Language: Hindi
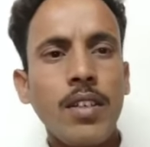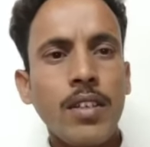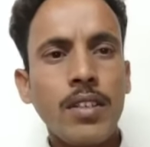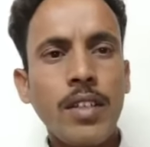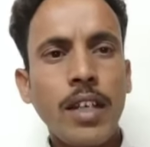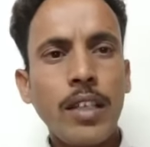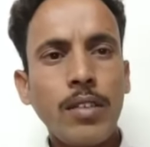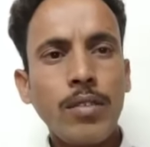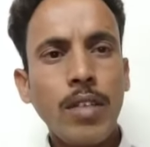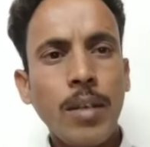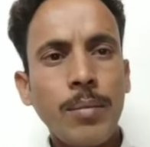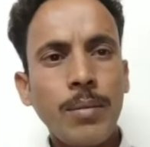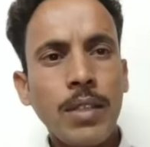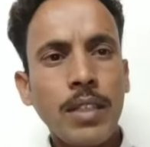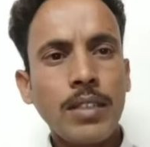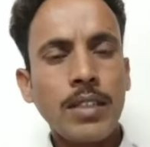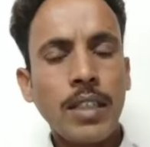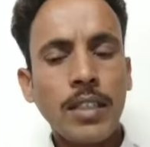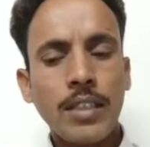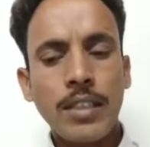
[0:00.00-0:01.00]
साथ ही आप
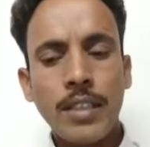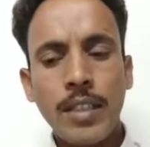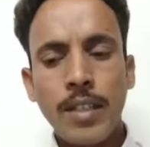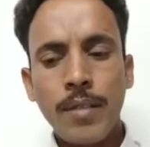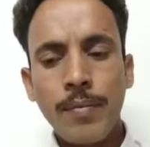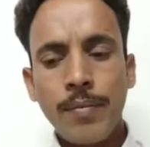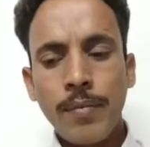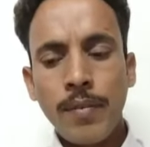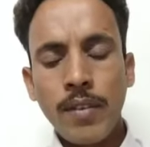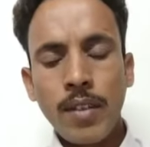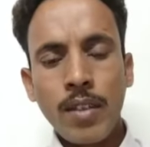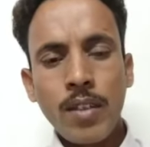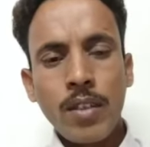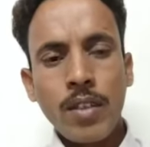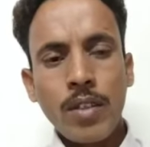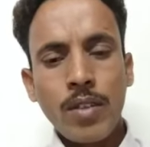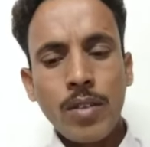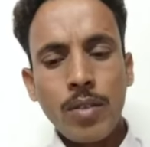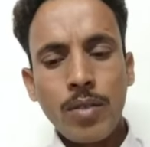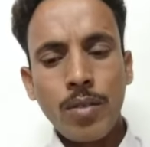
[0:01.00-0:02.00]
देख सकते हैं
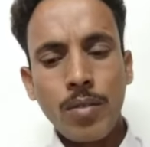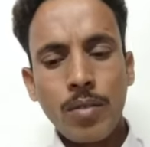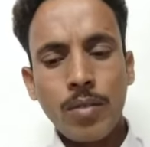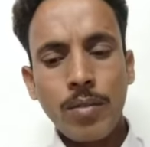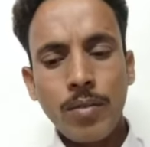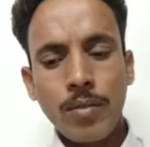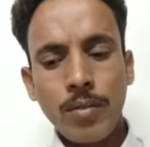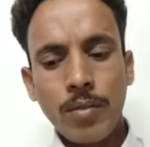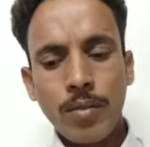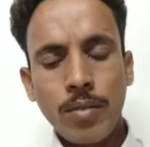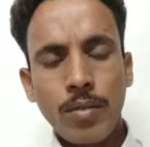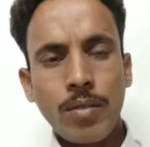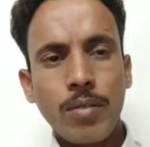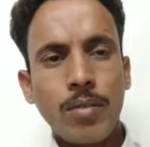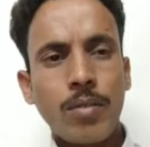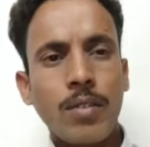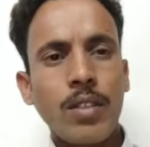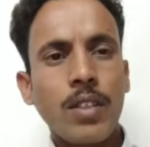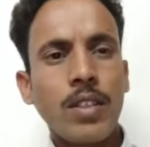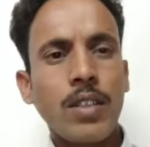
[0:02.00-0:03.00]
क्यों
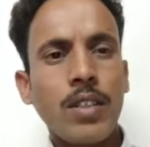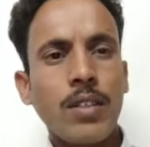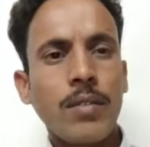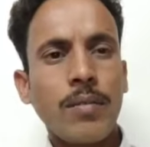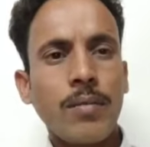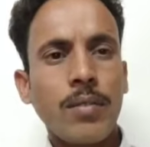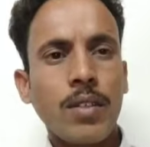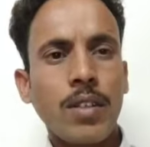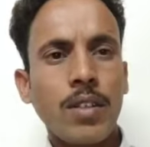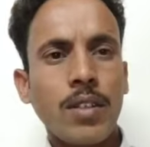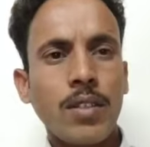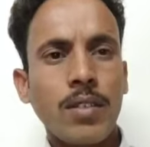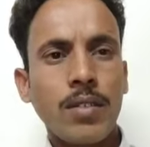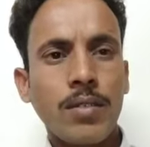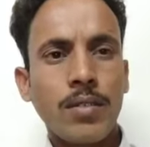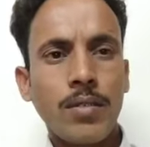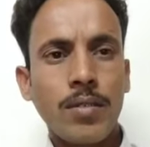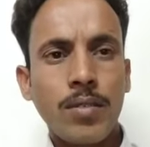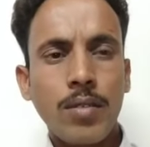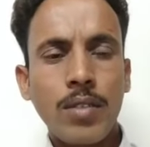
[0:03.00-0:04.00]
क्योंकि
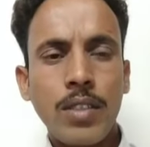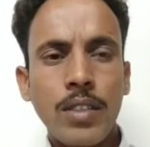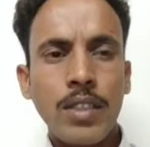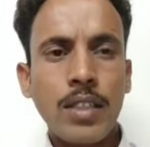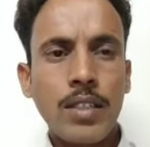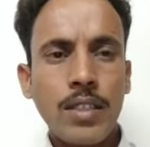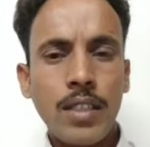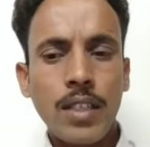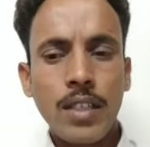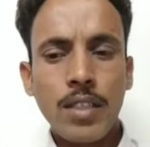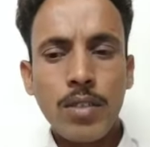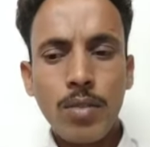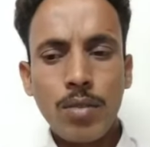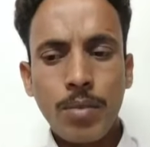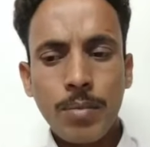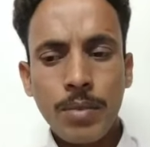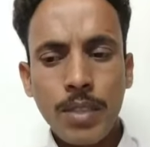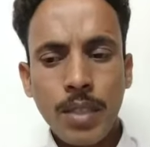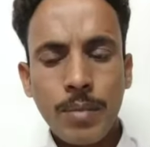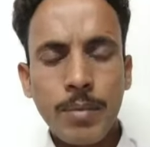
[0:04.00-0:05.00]
जो धीरज सर ने
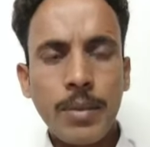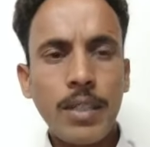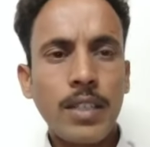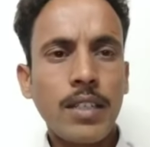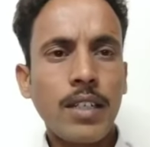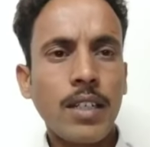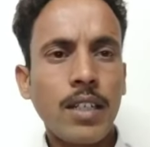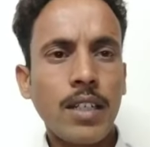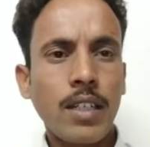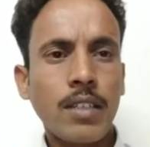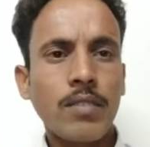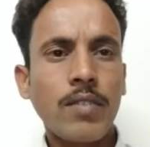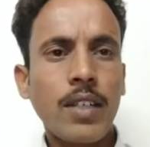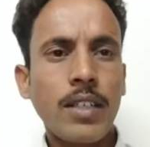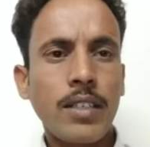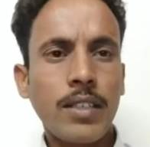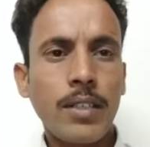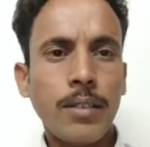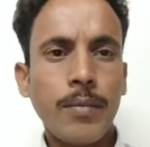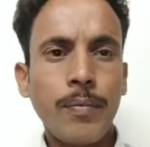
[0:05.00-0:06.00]
जो भी अपडेट
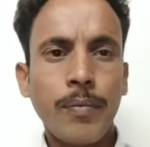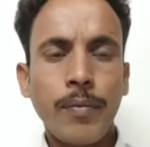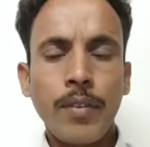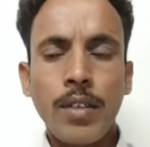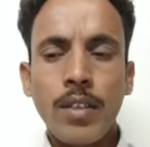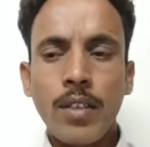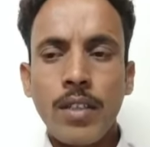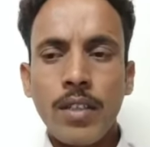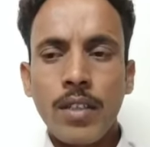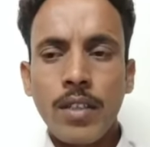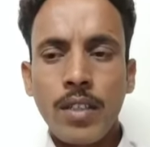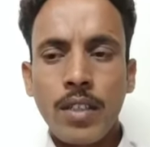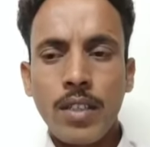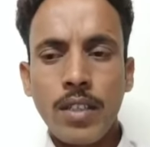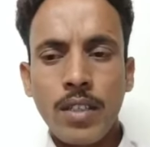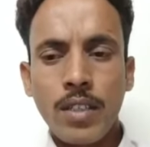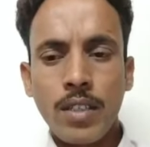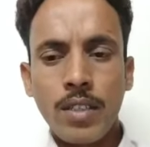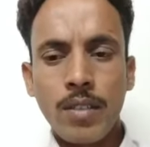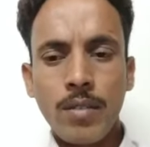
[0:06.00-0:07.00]
लगवाई थी
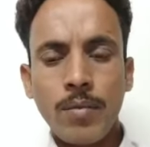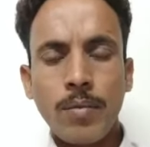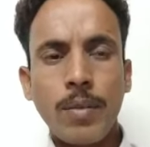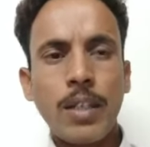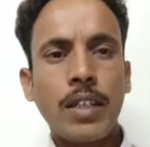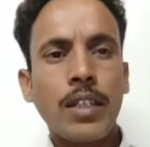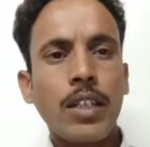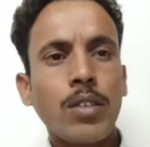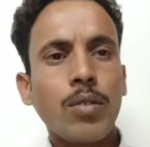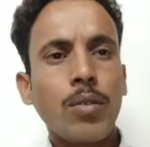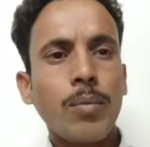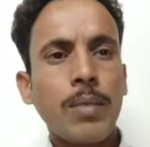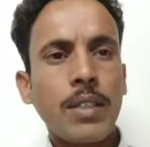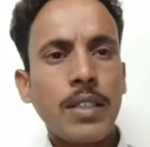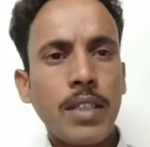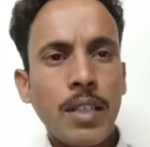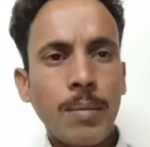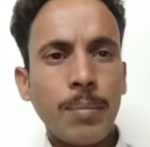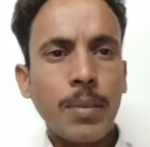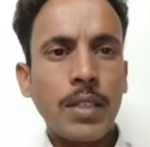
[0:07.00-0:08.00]
कि वर्ग एक दो में
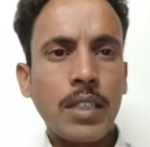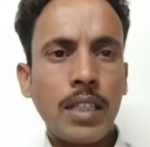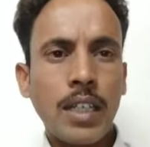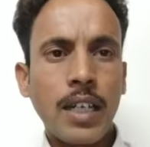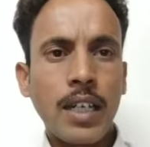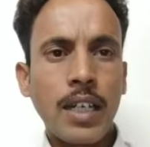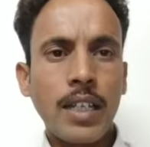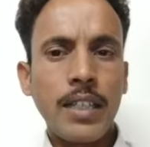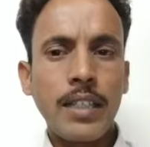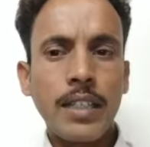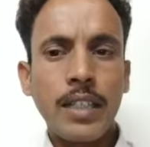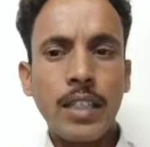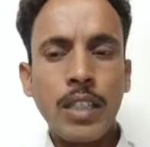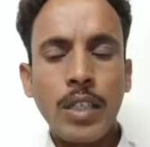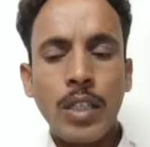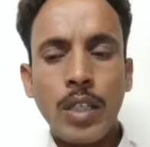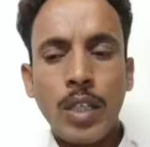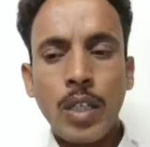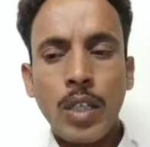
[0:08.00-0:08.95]
इतने पद खाली हैं